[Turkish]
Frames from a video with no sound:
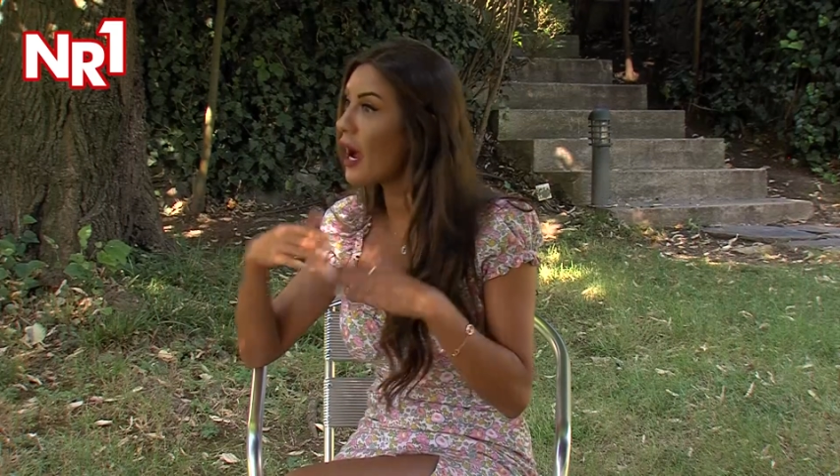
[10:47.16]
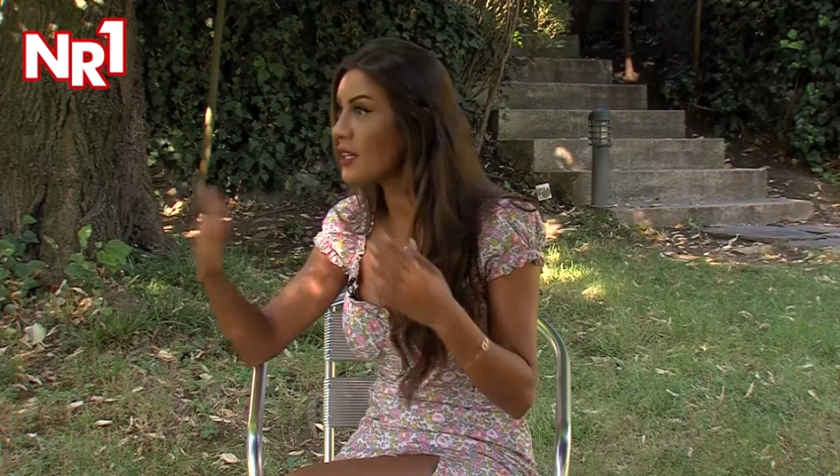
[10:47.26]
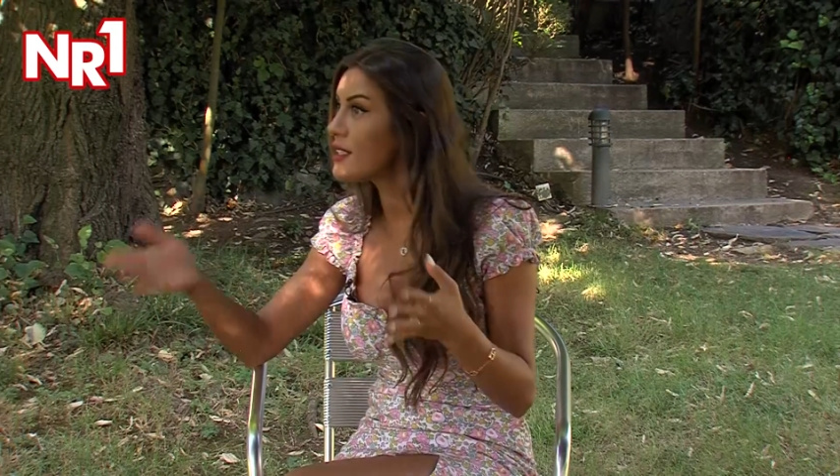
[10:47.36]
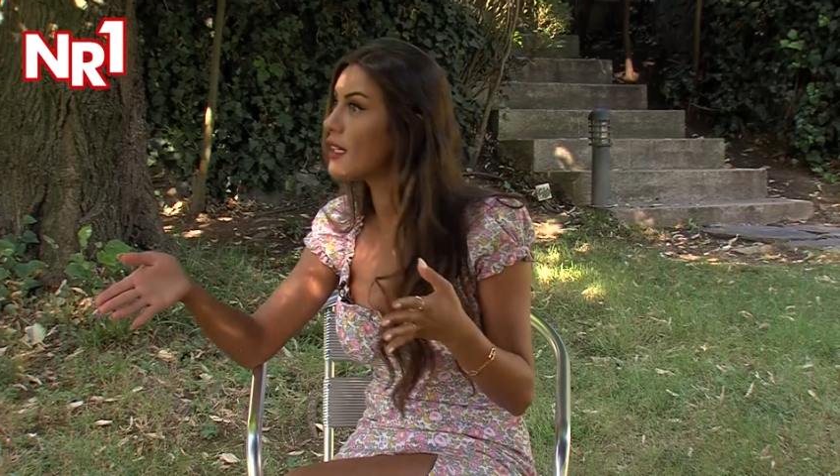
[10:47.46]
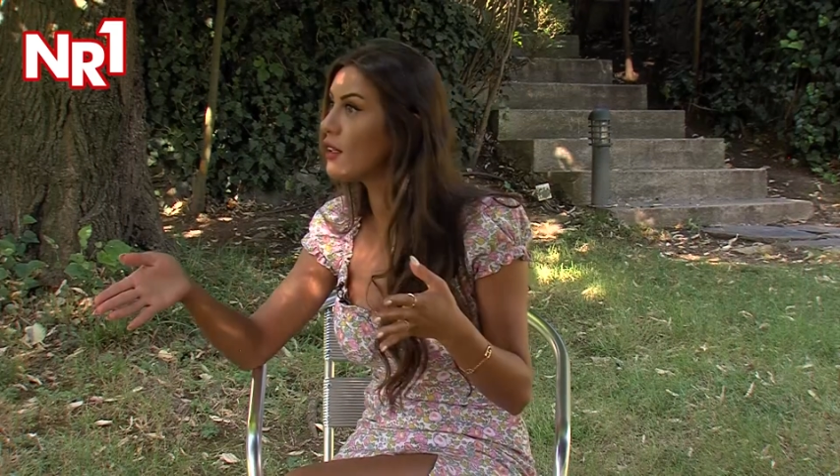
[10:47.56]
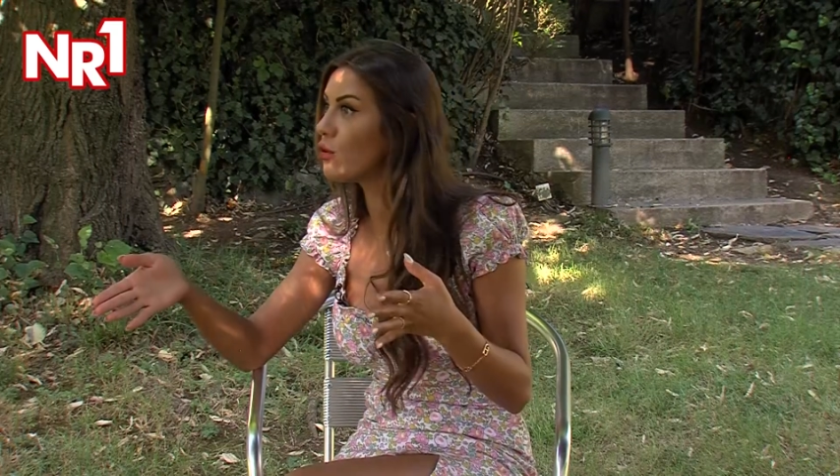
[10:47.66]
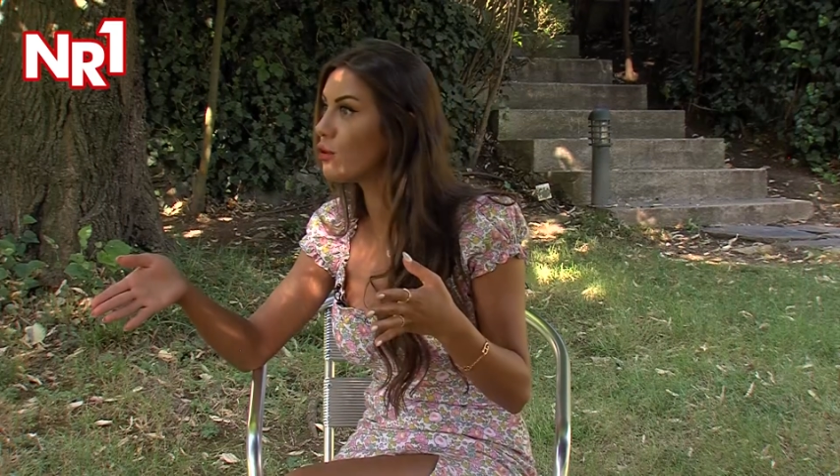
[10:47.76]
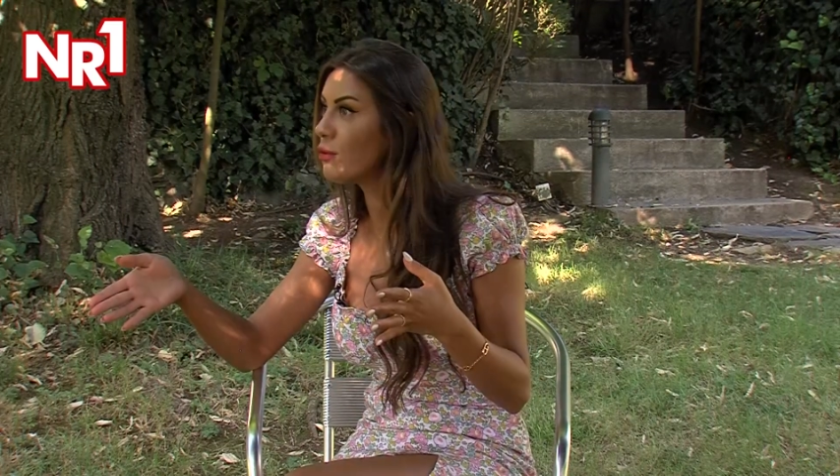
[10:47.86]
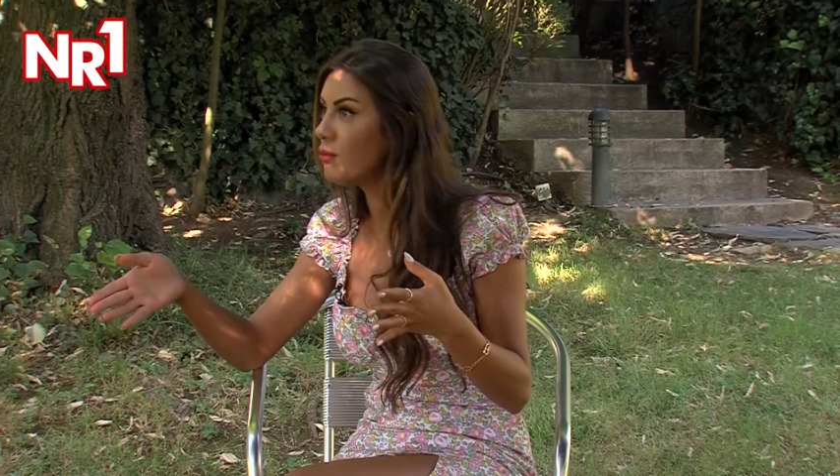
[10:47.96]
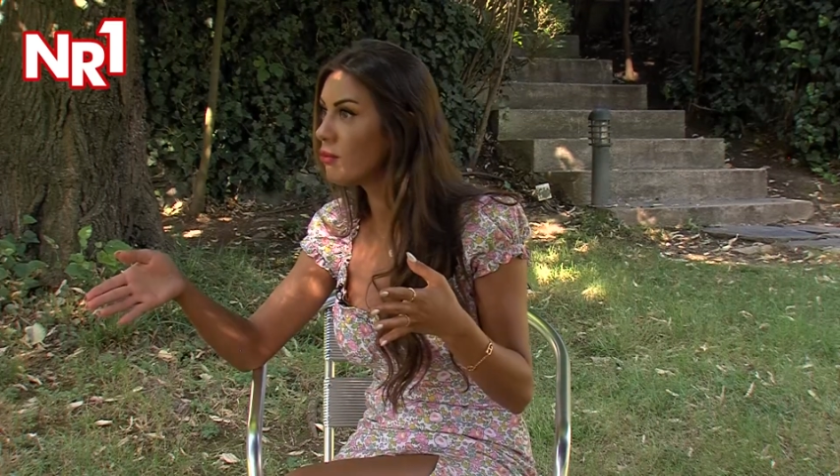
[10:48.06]
Her şeyi
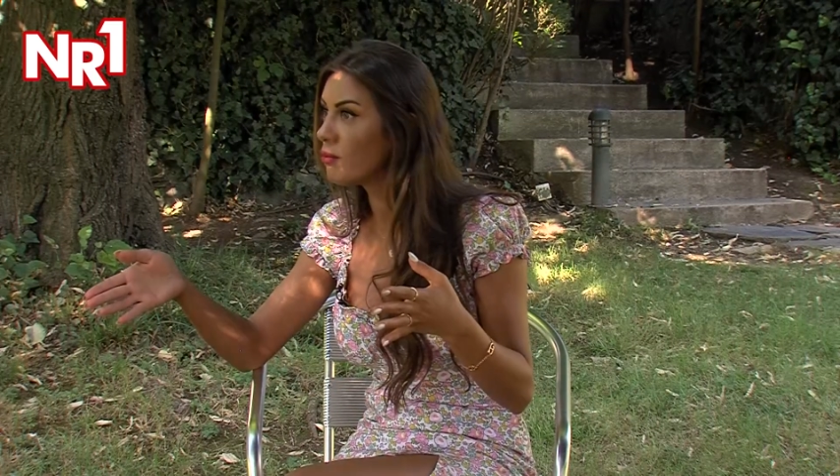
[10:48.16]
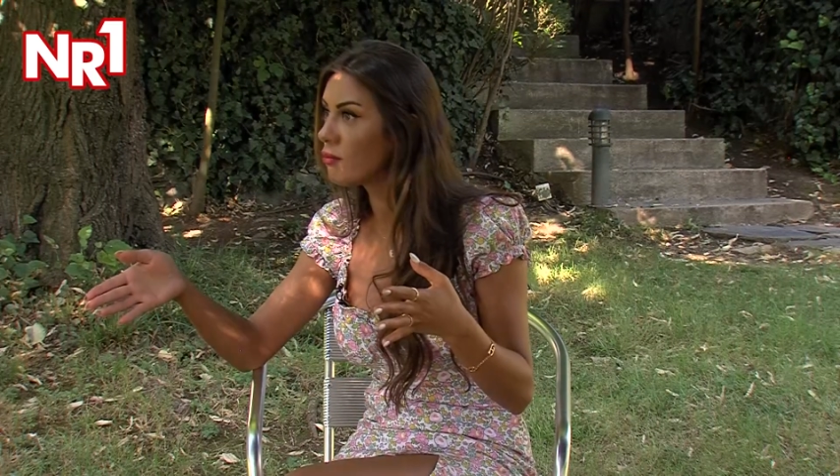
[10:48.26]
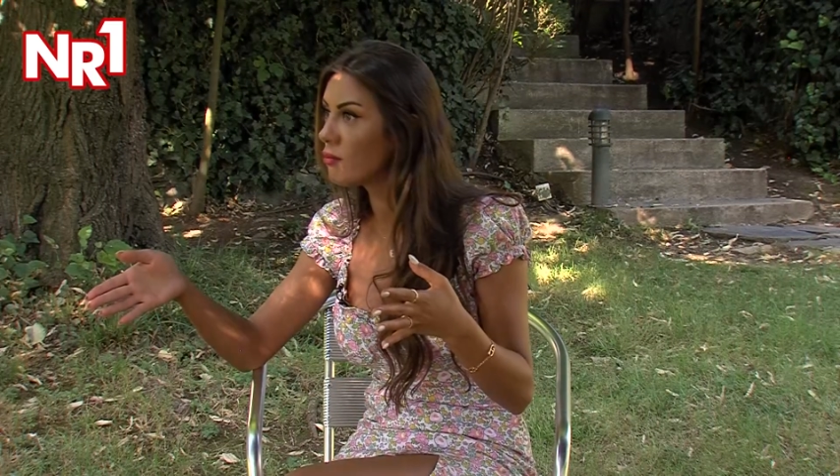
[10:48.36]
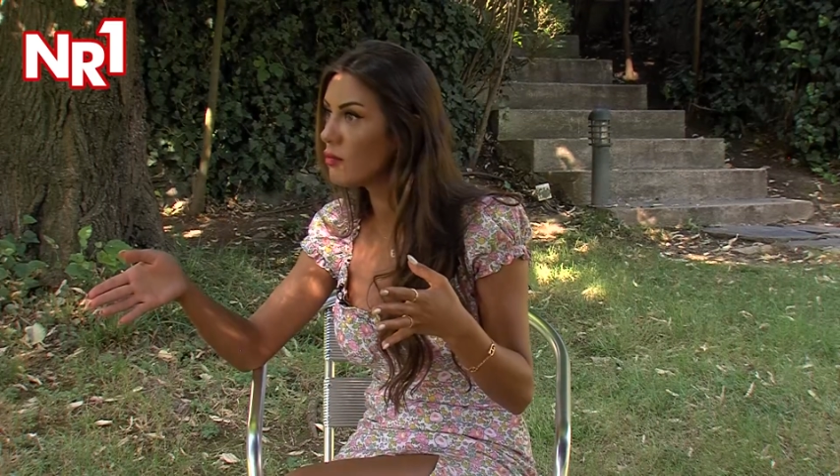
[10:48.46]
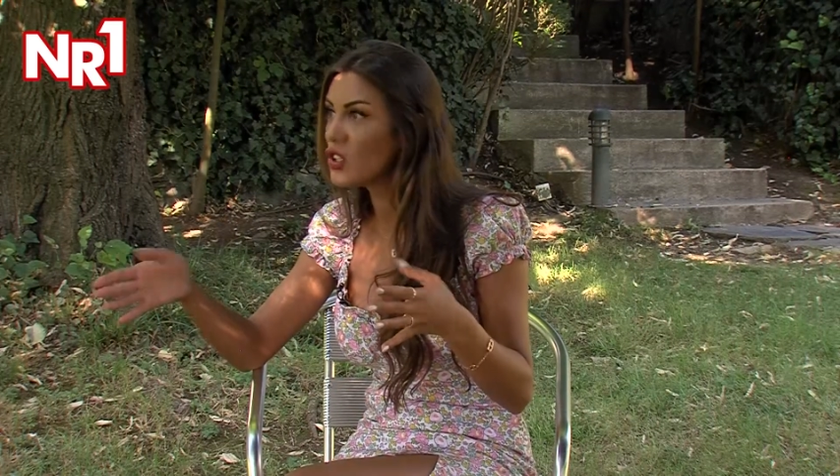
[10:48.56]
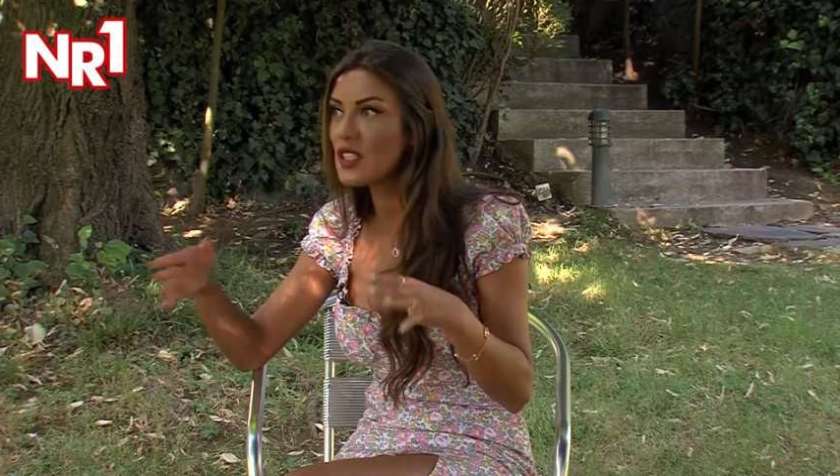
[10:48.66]
yiyorum. Hı hı.